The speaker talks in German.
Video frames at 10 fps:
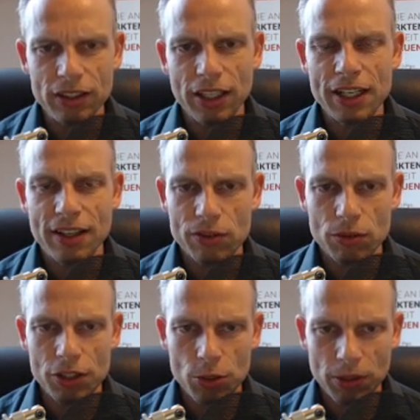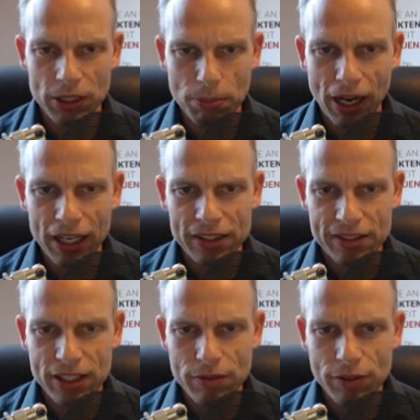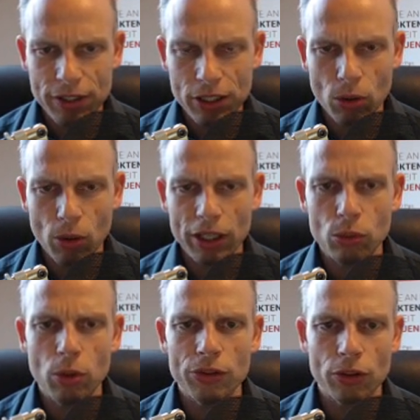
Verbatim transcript: hier geht es also nicht über die Preistiefe in die Korrektur,